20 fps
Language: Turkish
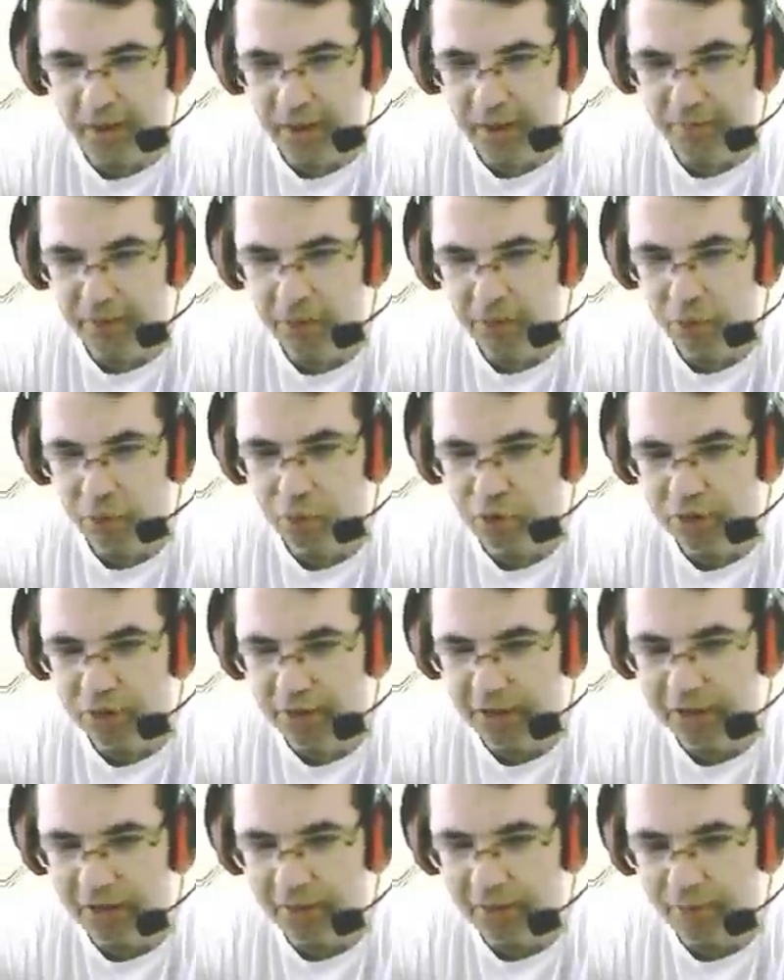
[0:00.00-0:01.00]
Ama
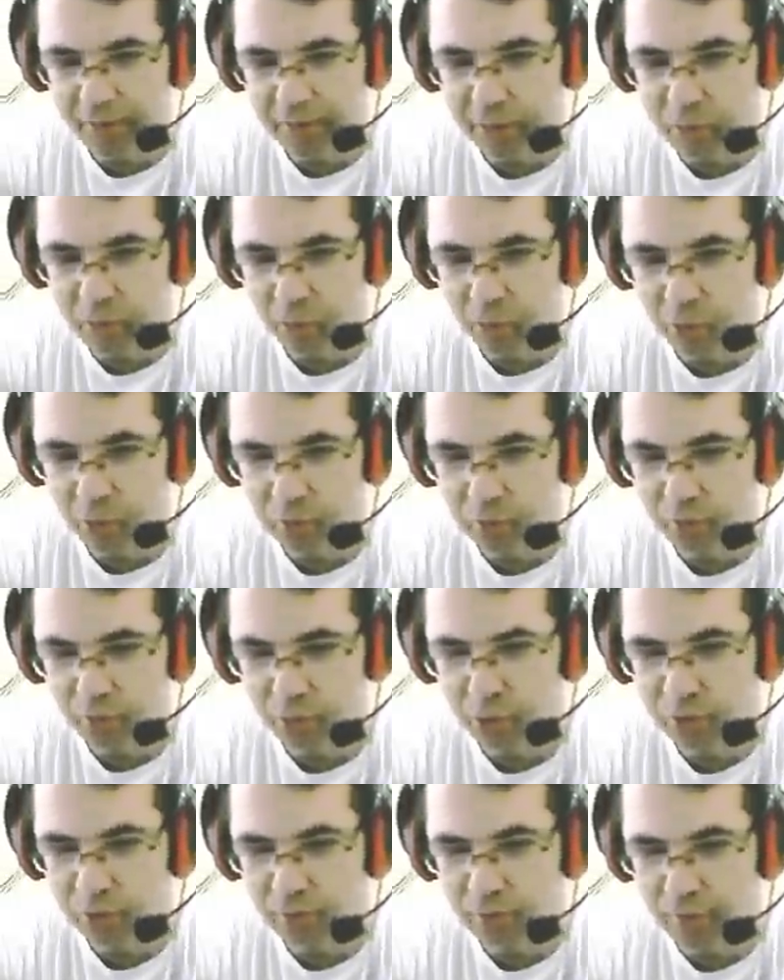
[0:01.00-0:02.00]
öncelikle bir koyun
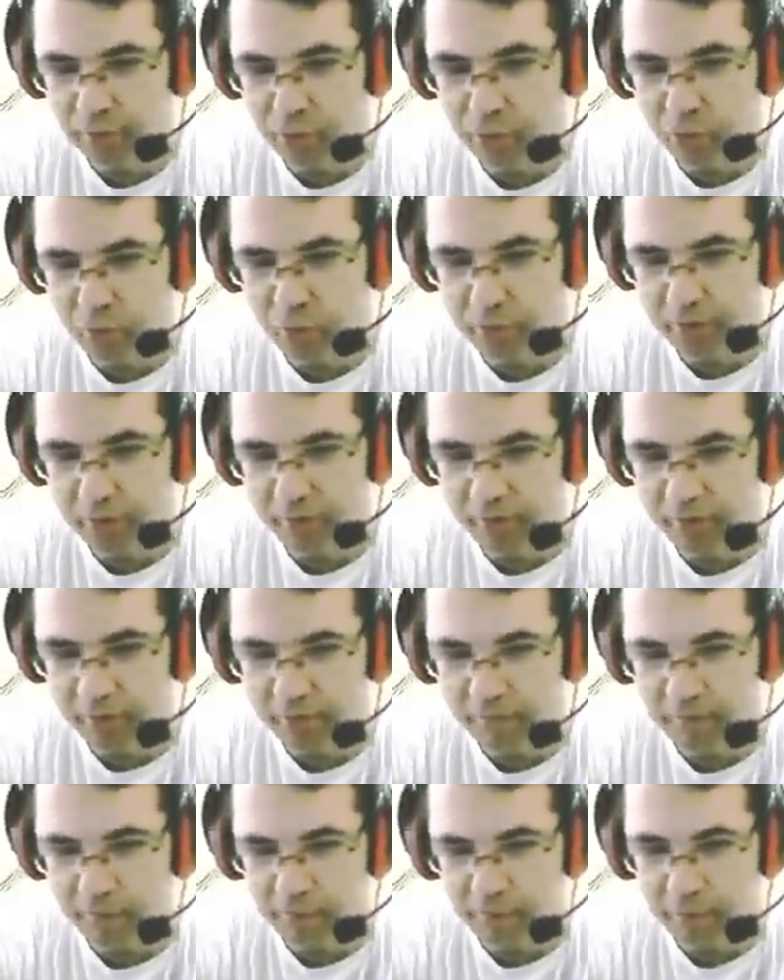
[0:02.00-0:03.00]
moyun, bak kurtlar
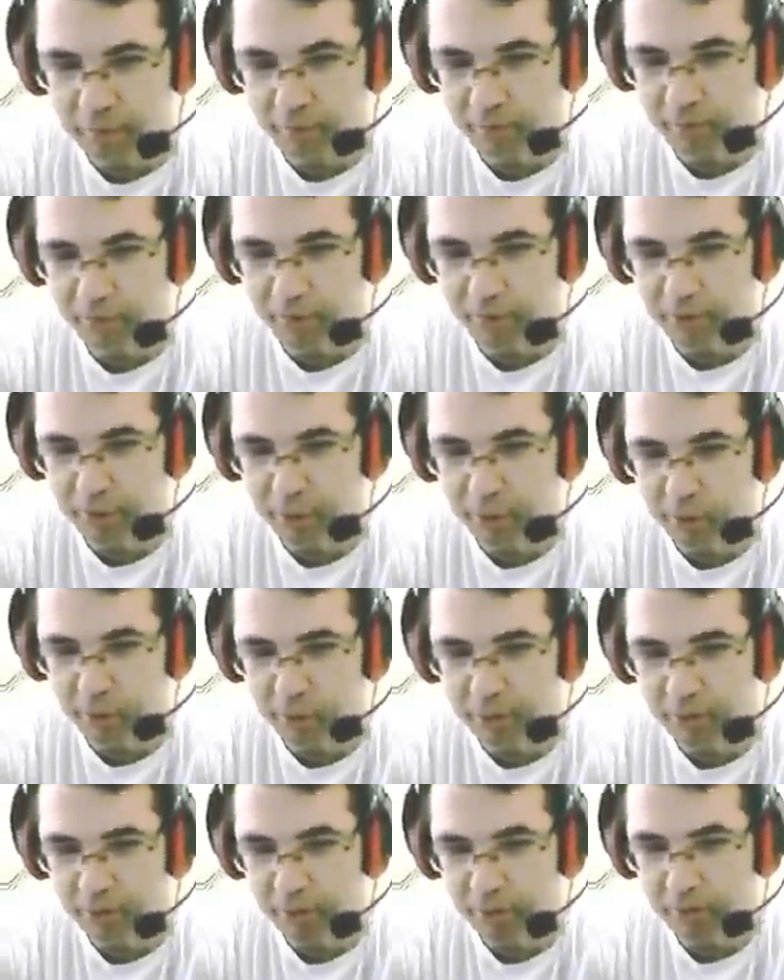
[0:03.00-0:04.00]
falan var burada birbirlerine
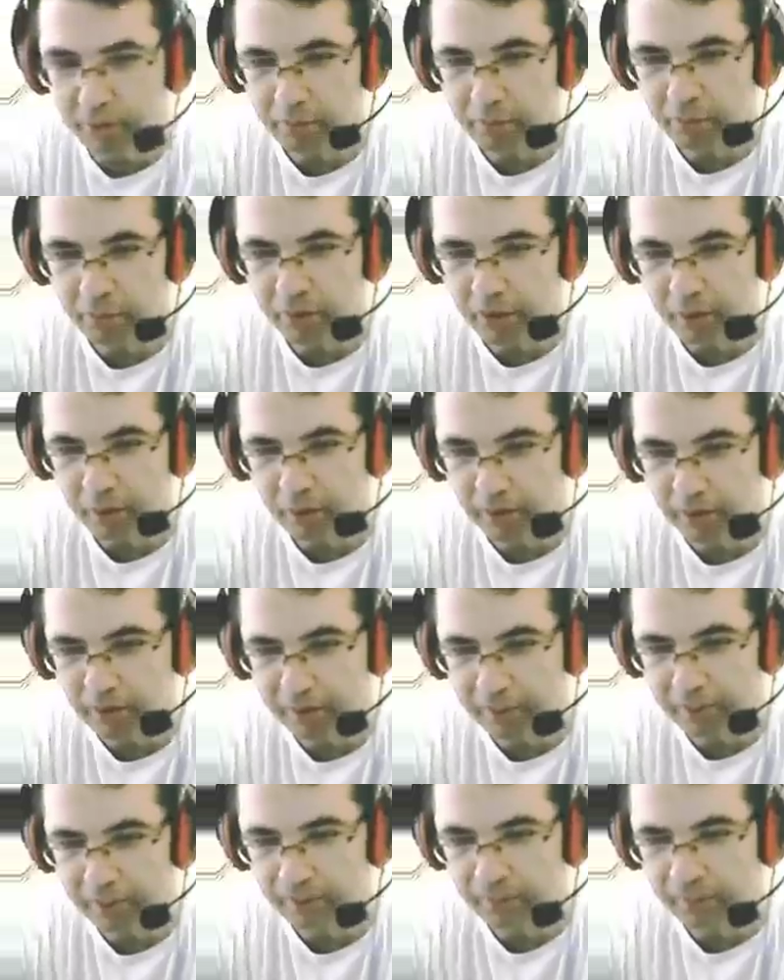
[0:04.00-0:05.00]
dalıyorlar. Bana dalmayın
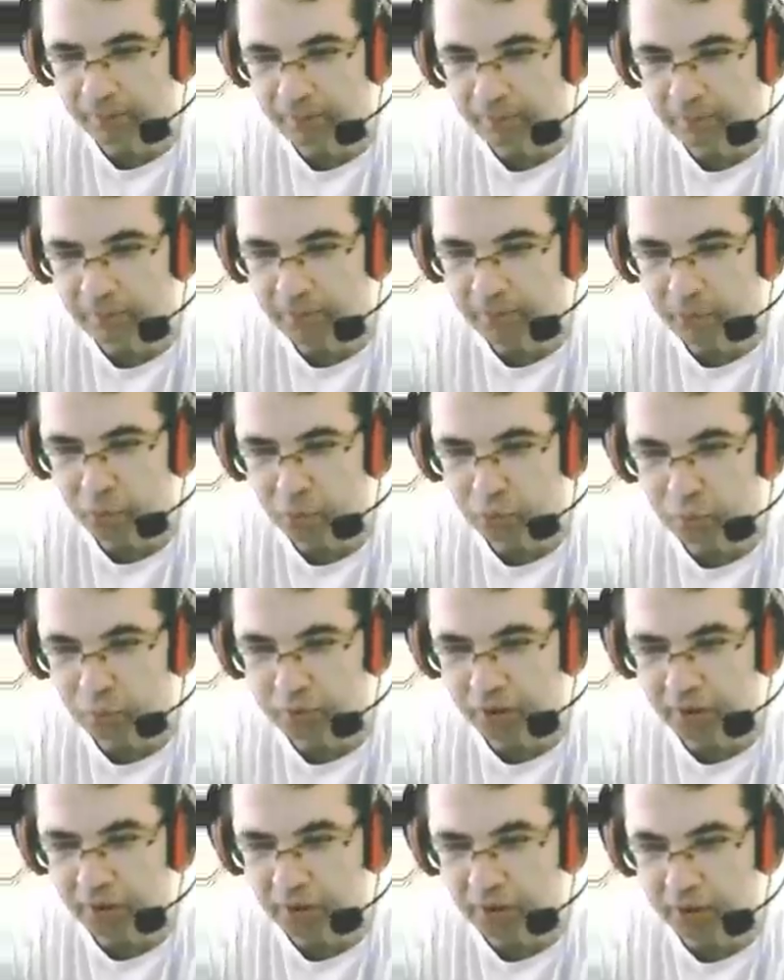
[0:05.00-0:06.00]
ha.
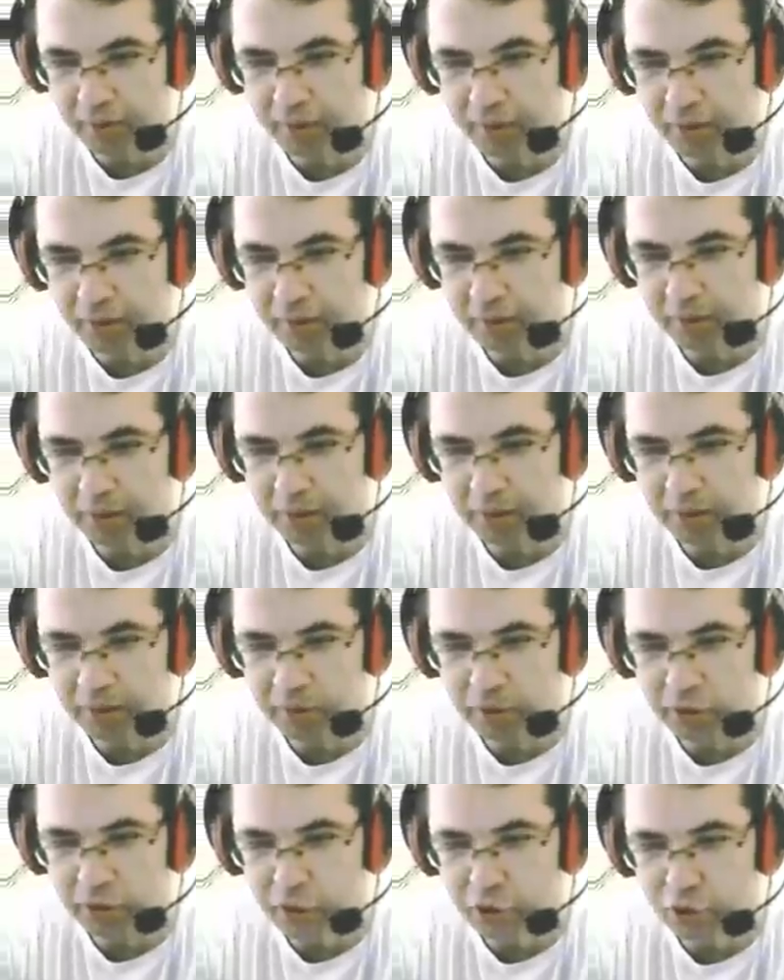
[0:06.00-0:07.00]
Kurtlar, harbiden
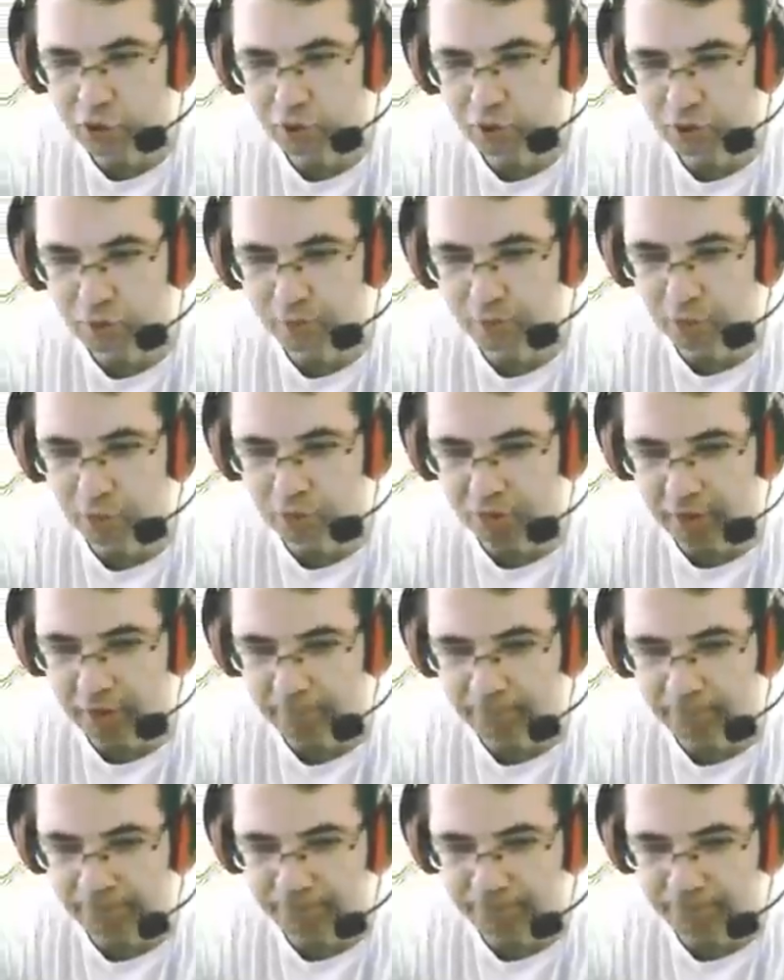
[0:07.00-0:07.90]
GG olurum yoksa.